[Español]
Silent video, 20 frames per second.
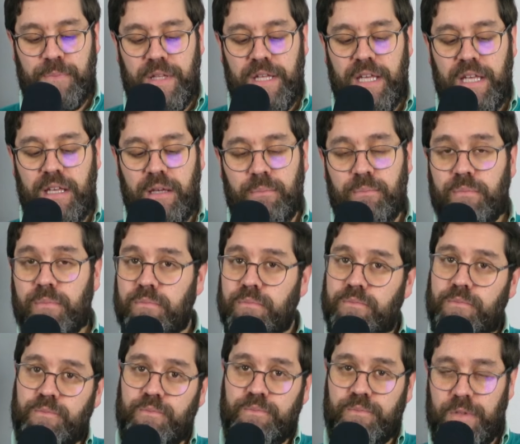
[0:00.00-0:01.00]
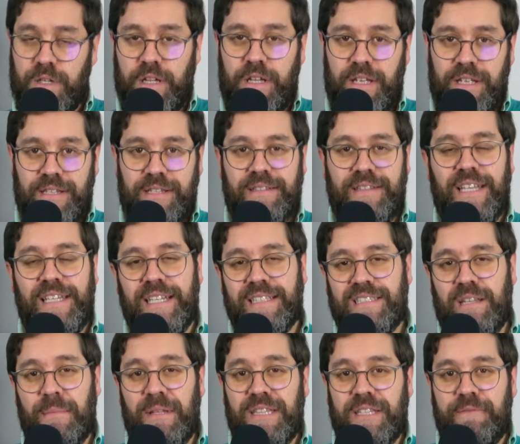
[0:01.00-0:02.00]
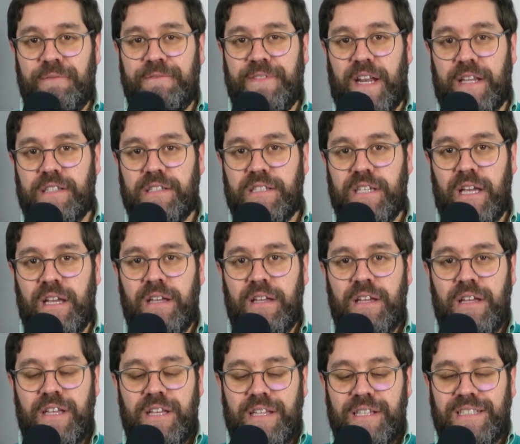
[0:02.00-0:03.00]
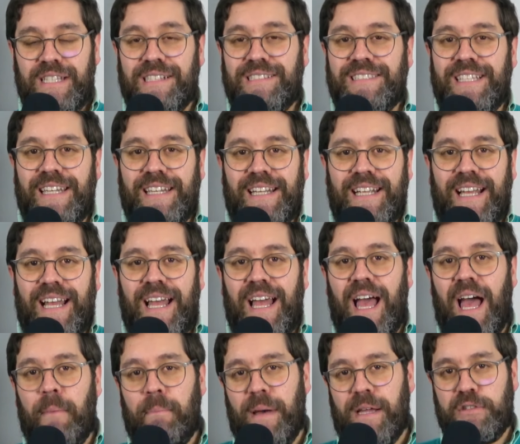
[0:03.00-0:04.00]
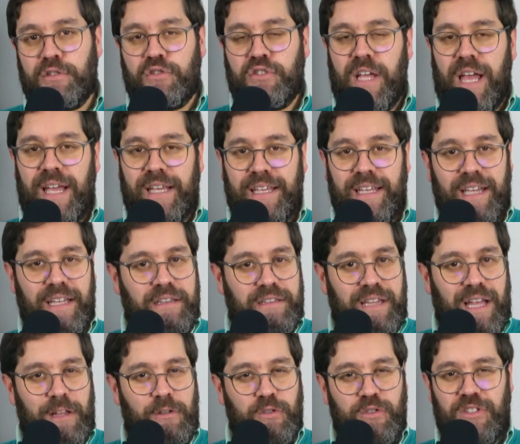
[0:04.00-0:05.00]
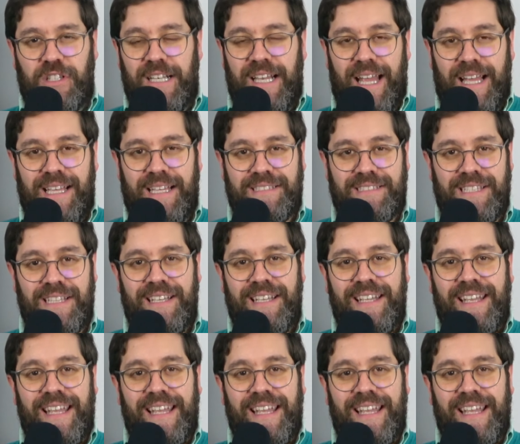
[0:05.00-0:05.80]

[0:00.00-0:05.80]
Y directamente en Francia se acerca a pasos agigantados las